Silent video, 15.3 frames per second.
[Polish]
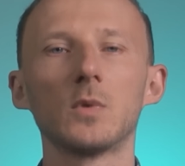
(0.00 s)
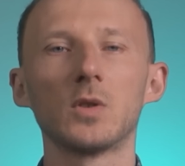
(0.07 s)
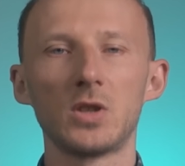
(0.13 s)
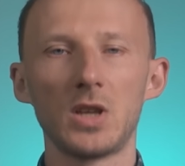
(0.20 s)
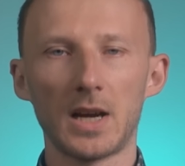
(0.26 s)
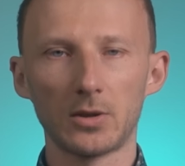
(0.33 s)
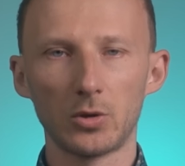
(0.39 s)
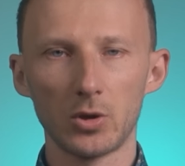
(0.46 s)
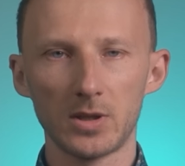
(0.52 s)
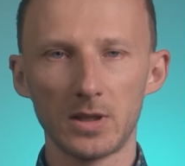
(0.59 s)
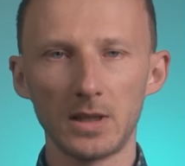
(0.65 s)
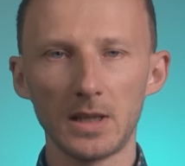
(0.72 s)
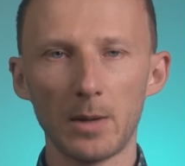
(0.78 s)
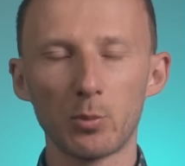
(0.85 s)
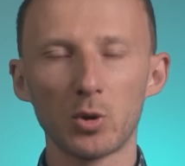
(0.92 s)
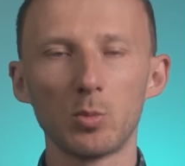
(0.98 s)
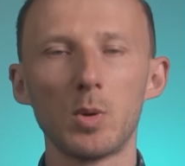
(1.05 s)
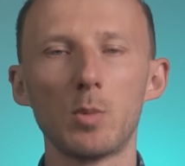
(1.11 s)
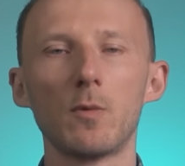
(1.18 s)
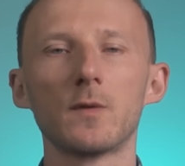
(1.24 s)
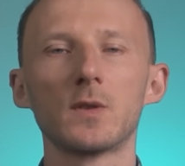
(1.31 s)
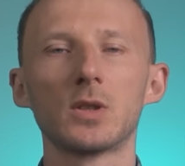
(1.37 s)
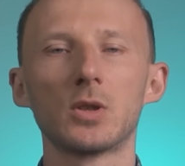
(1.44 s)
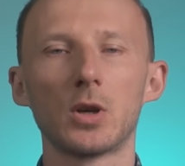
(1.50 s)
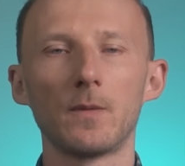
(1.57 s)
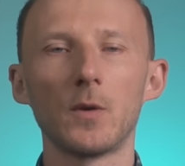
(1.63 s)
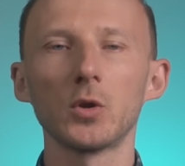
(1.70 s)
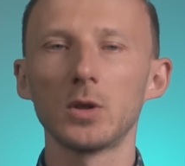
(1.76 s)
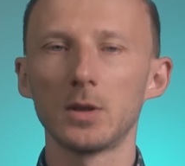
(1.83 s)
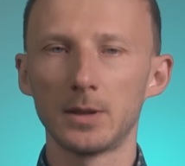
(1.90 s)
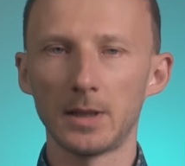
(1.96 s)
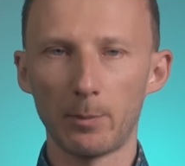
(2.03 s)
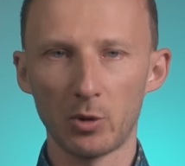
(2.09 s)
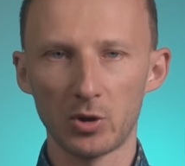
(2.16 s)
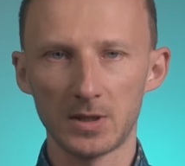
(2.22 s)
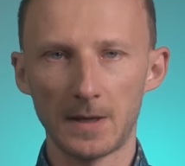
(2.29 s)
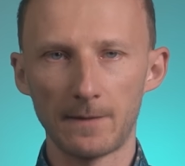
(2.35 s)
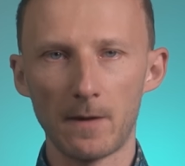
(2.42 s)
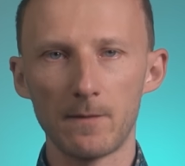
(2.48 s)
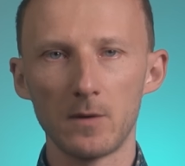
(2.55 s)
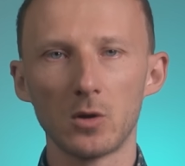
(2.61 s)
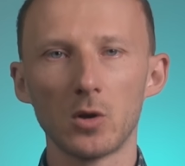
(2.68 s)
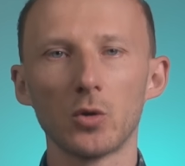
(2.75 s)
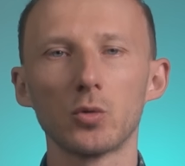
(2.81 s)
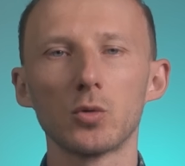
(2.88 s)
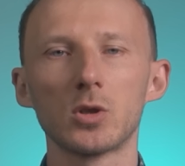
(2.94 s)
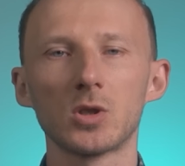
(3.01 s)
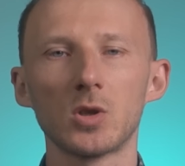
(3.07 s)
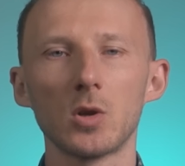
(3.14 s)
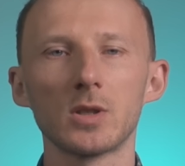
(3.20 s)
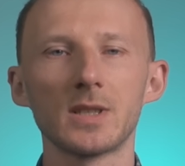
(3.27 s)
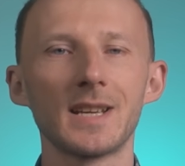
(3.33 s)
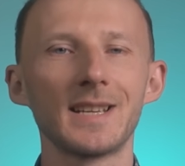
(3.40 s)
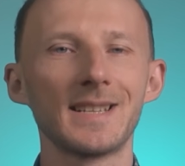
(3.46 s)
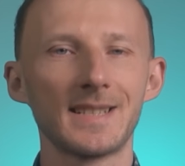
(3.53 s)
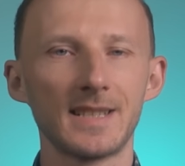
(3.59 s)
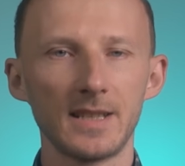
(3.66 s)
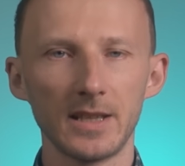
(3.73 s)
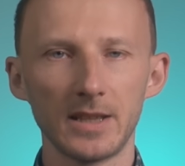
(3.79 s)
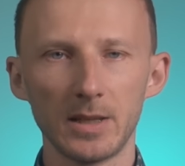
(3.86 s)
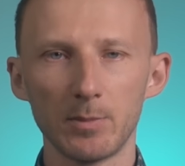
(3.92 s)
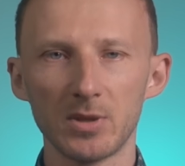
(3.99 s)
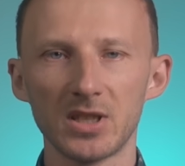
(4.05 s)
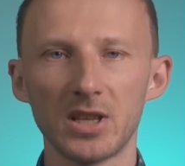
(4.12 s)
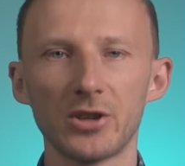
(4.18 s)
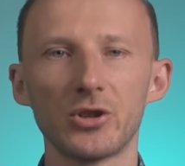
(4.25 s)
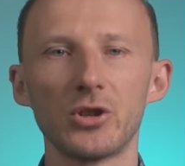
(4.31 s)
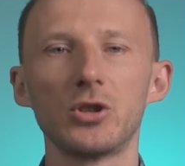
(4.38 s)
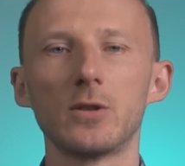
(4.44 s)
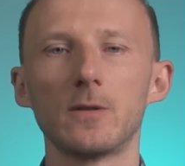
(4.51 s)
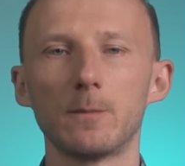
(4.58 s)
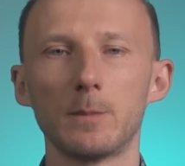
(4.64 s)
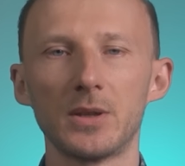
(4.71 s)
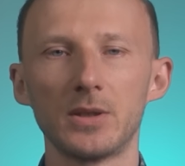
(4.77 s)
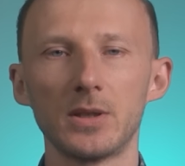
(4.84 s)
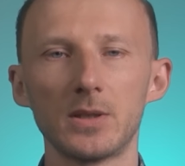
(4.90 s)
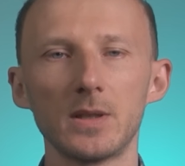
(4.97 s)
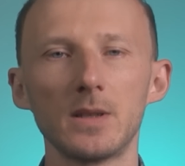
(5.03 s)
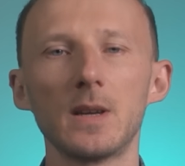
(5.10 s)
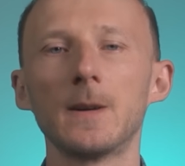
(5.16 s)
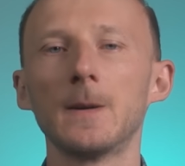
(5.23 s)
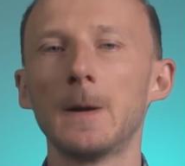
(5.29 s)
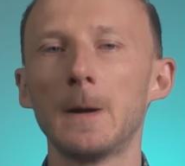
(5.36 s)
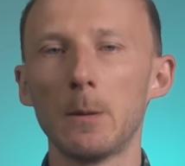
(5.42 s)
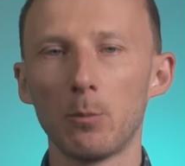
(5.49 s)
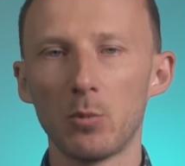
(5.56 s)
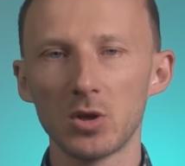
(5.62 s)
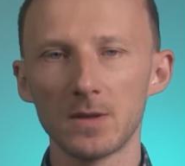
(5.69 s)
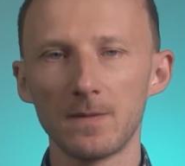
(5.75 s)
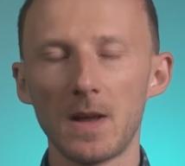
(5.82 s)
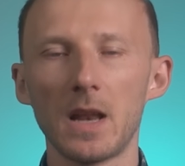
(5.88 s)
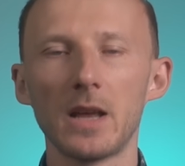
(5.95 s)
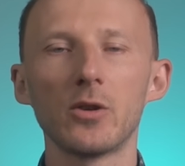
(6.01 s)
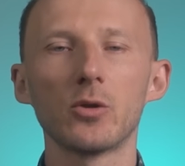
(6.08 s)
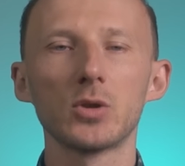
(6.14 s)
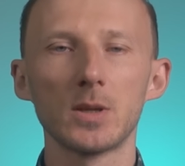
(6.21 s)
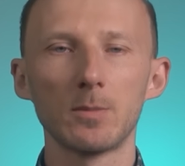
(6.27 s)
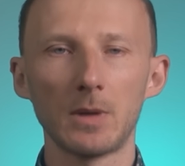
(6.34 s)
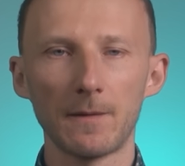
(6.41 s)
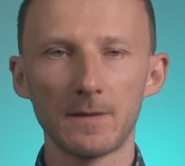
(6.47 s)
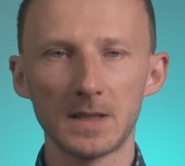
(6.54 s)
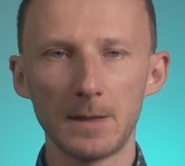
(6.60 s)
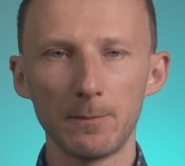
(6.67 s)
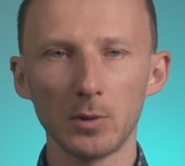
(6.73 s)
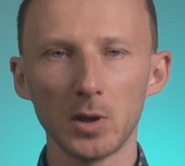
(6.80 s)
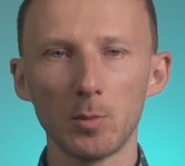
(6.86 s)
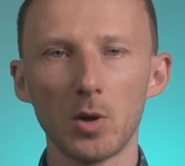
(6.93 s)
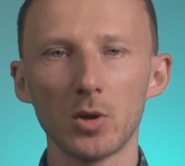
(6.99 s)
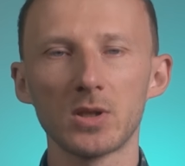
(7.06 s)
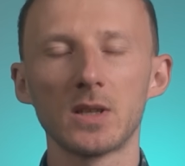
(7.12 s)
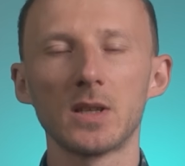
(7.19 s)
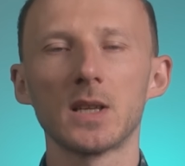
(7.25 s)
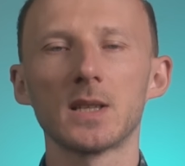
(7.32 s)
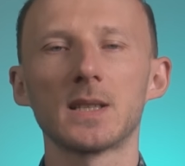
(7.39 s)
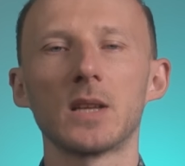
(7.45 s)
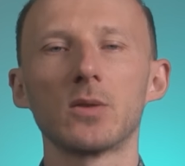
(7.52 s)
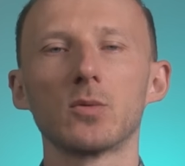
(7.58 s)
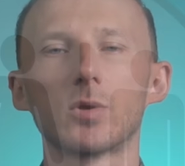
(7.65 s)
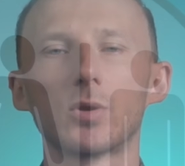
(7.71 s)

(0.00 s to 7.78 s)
Diagnostyka problemów zdrowotnych na podstawie wyglądu stolca jest jednym z narzędzi w medycynie pozwalającym na wstępną ocenę stanu